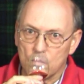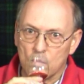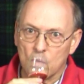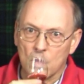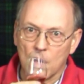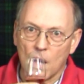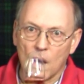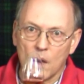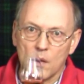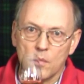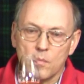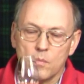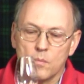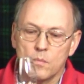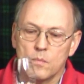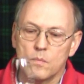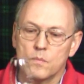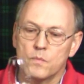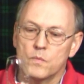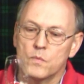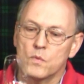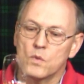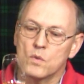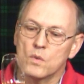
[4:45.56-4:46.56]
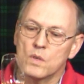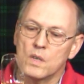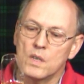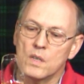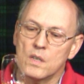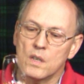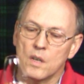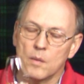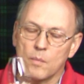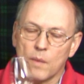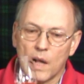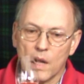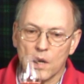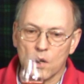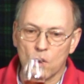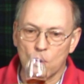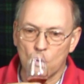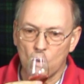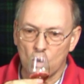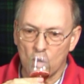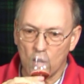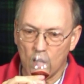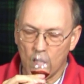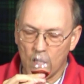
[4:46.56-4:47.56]
Ja, hinter dem
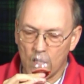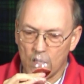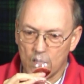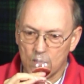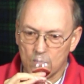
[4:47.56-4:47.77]
Alkohol